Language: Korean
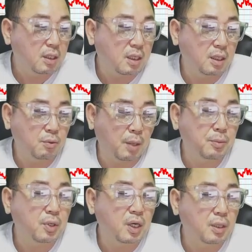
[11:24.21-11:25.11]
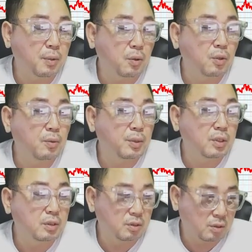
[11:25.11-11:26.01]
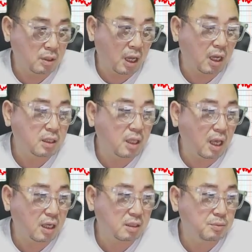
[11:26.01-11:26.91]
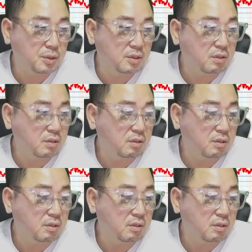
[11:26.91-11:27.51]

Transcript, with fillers: 그러니까 완벽하게 배우려면은 아카데, 아카데미 들어.